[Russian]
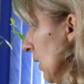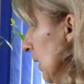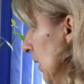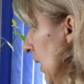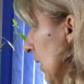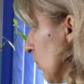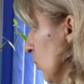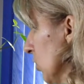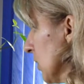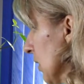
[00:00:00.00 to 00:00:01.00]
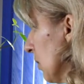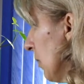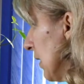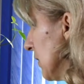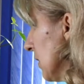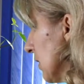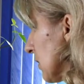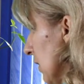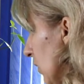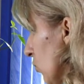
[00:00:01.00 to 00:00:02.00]
и относится к массе
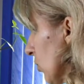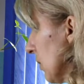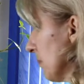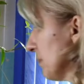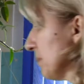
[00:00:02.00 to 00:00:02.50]
кислорода.